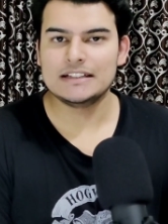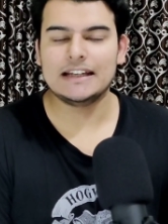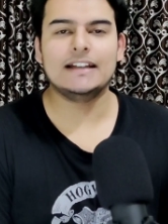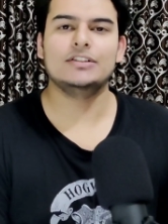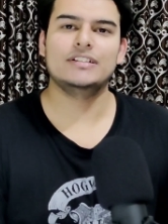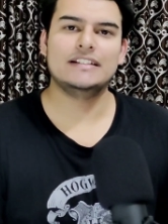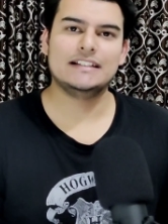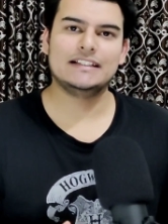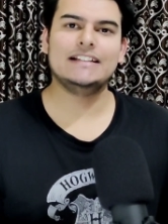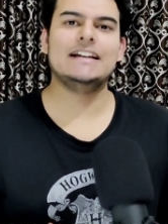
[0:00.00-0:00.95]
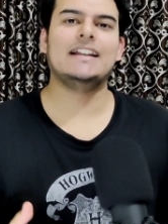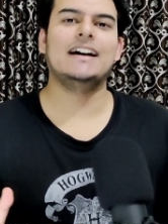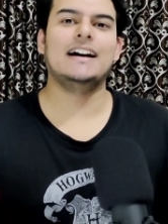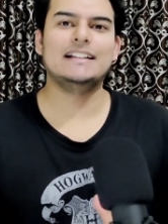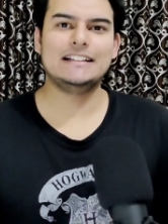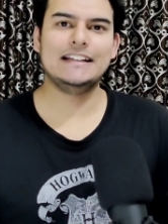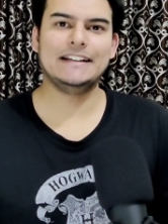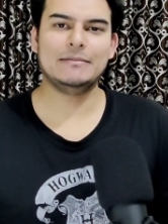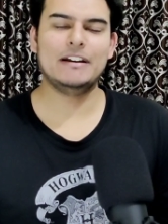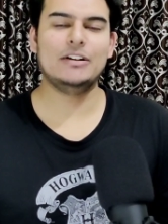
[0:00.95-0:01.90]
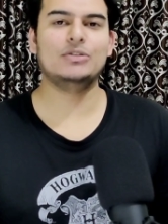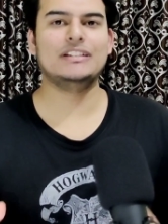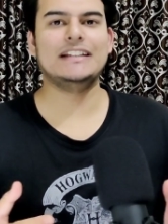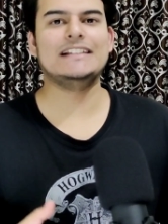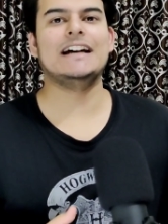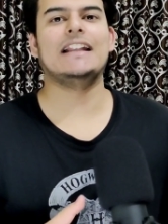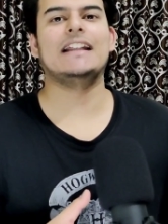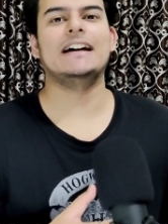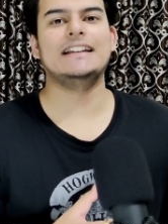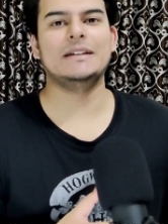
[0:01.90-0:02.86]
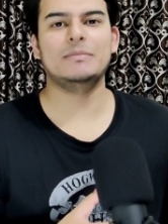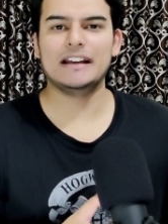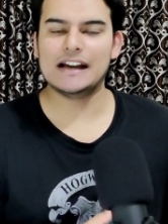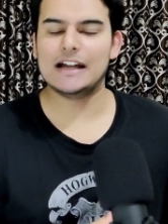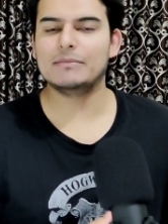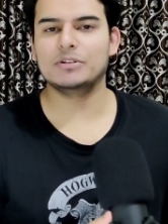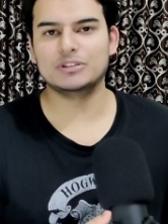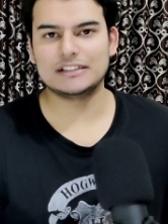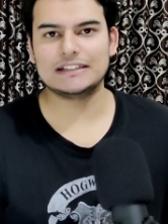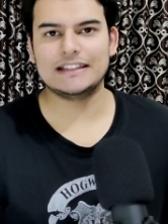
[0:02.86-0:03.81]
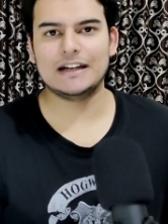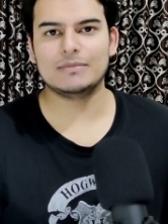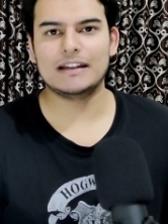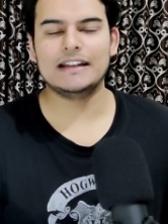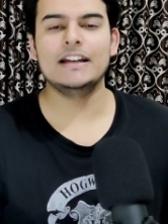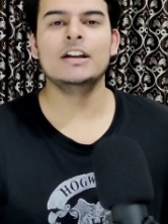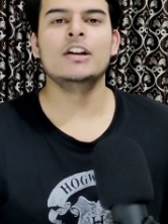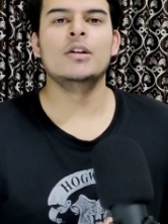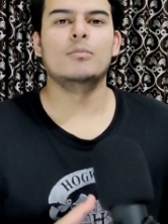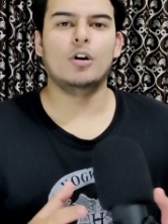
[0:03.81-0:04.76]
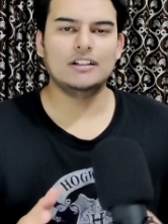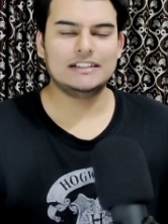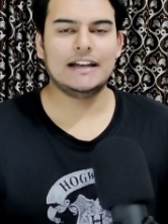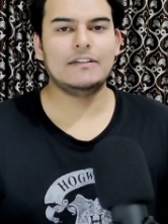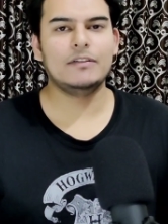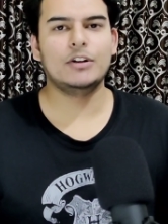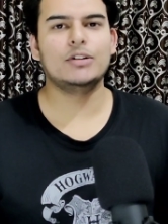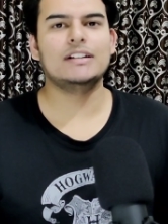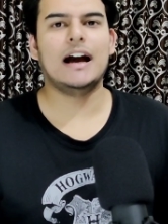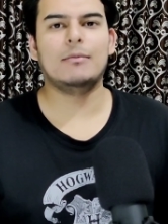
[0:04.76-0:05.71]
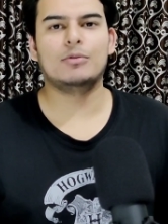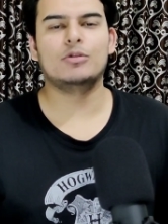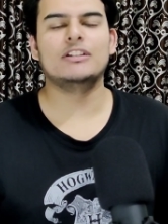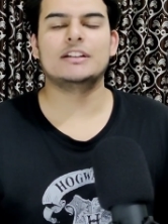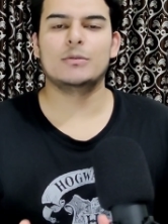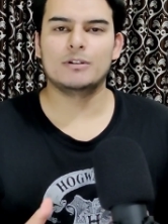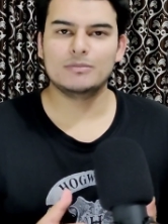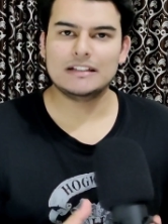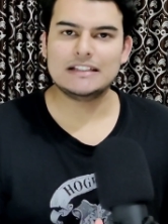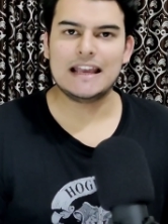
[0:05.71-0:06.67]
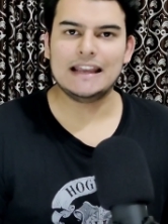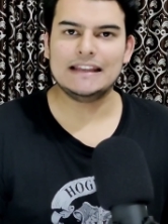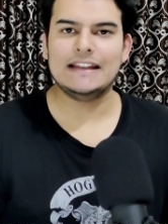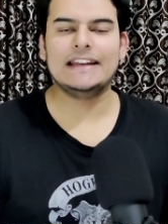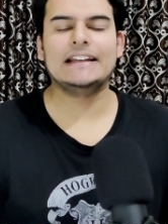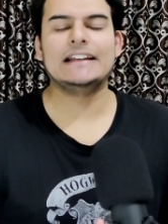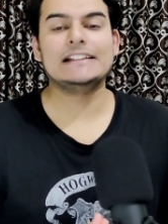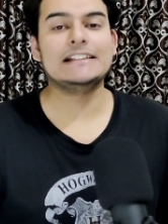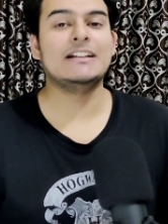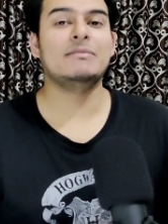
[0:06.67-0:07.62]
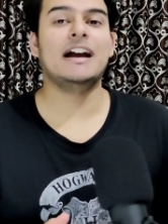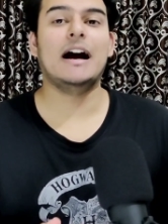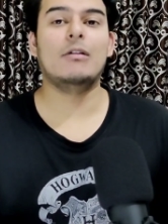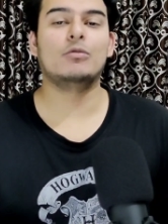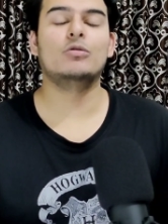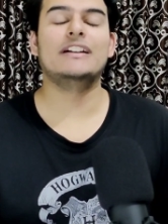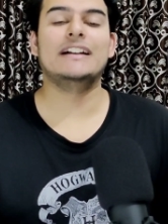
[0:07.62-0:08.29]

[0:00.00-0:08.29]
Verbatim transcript: ठीक है सो जितनी ज़्यादा अच्छी क्रीम है उतनी ही ज़्यादा ये बेकार भी हो सकती है आपके लिए बहुत सारे वीडियोस आपको इसके ऊपर मिल जाएंगे लेकिन किसी ने भी आपको